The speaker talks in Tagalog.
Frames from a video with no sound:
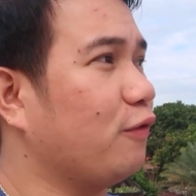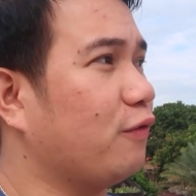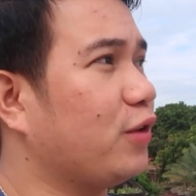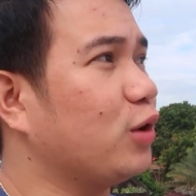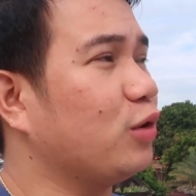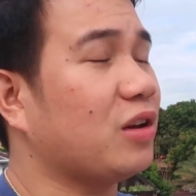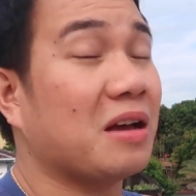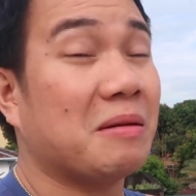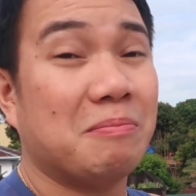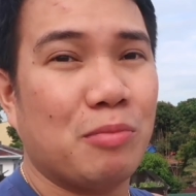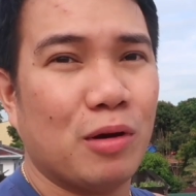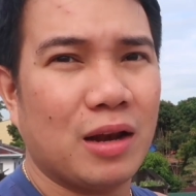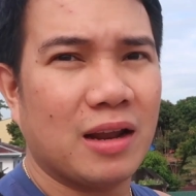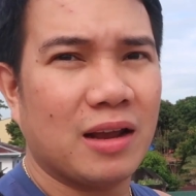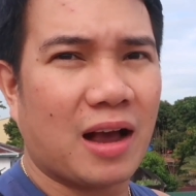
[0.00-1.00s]
yung view ng
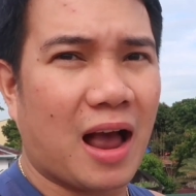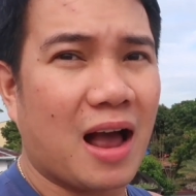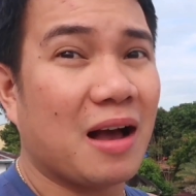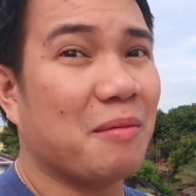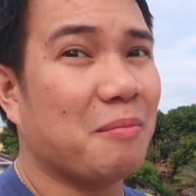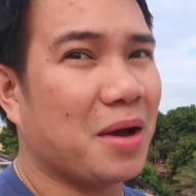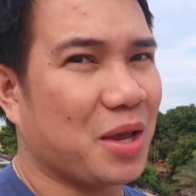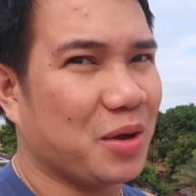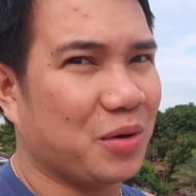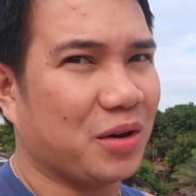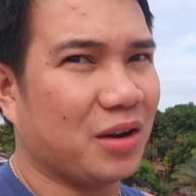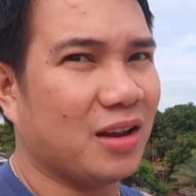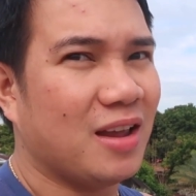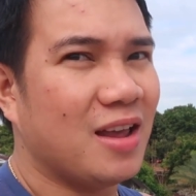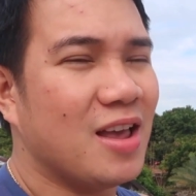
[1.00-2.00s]
Bulkang Mayon.
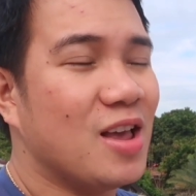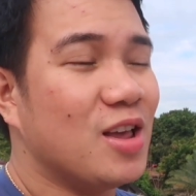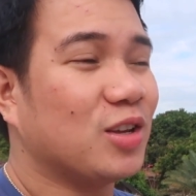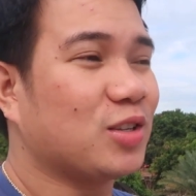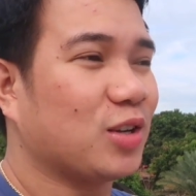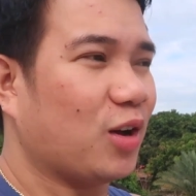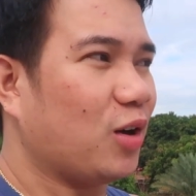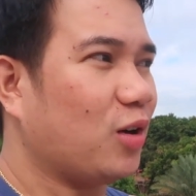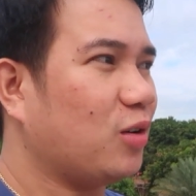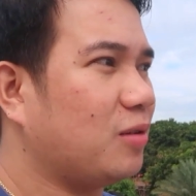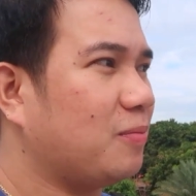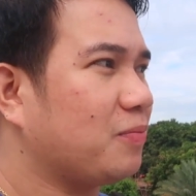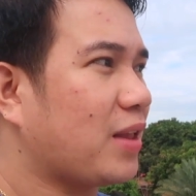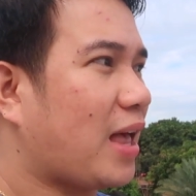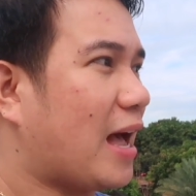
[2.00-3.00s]
So,
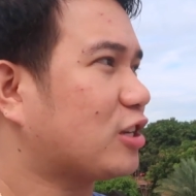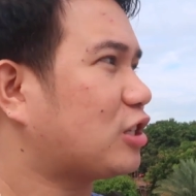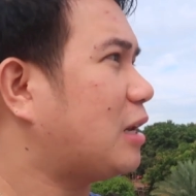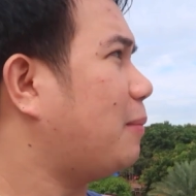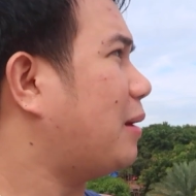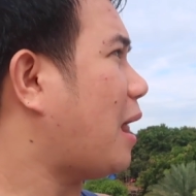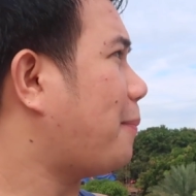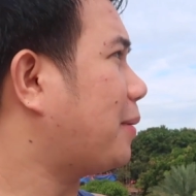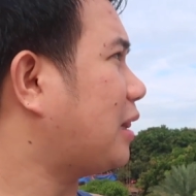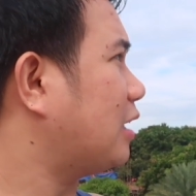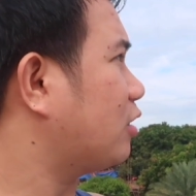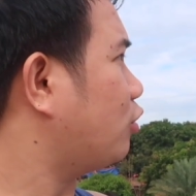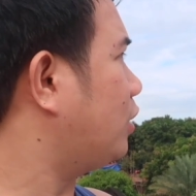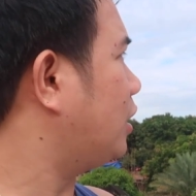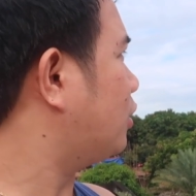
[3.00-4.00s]
actually malapit
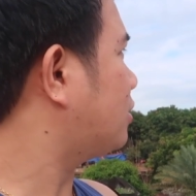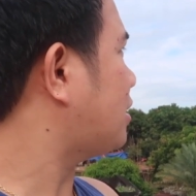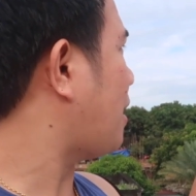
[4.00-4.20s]
lang to dito